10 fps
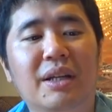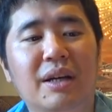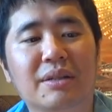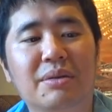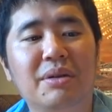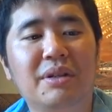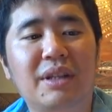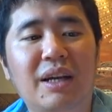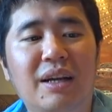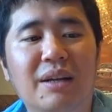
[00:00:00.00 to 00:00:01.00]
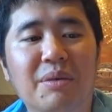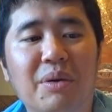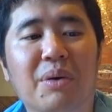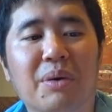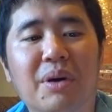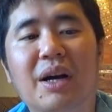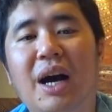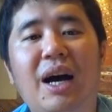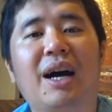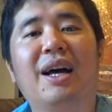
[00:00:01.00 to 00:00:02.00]
だからそういったの
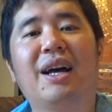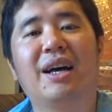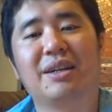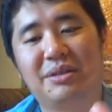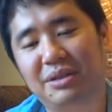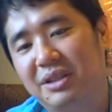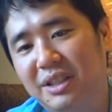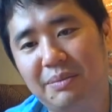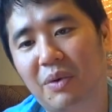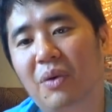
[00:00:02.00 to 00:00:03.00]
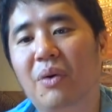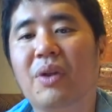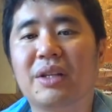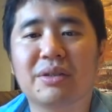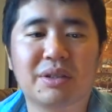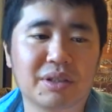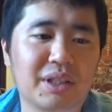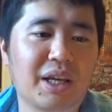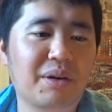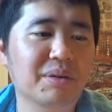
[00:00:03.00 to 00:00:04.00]
がクルーズにも同じよく
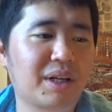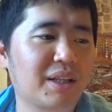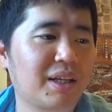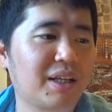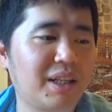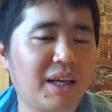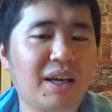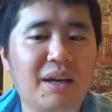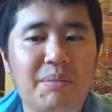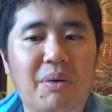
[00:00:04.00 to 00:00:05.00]
提供されていて、